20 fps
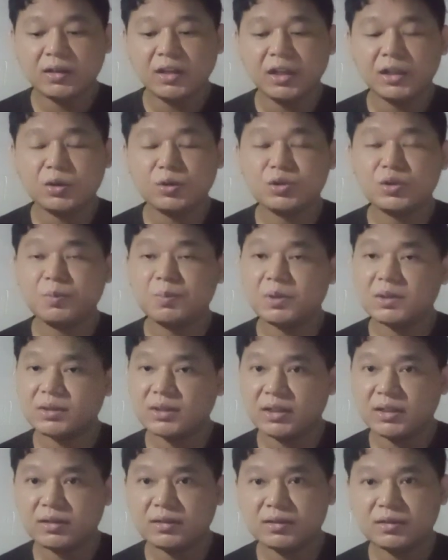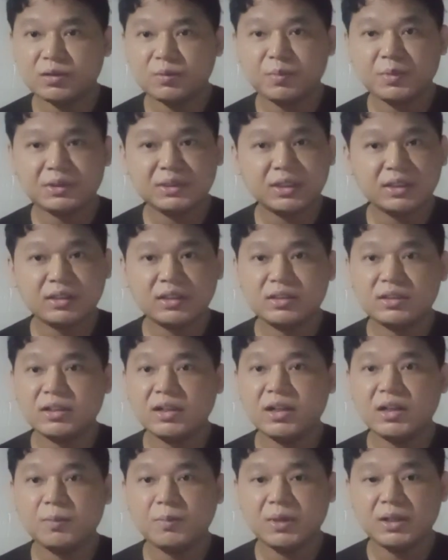yaitu super tank, super chat dan
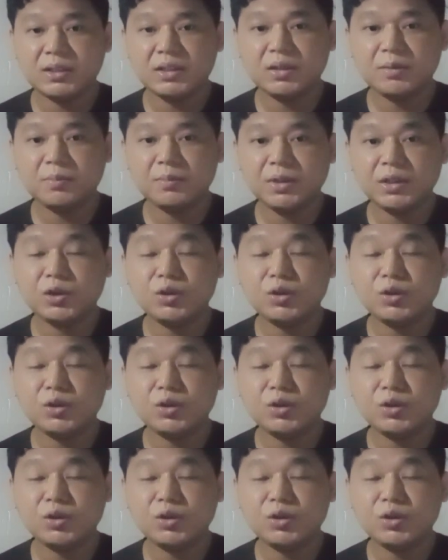segala macam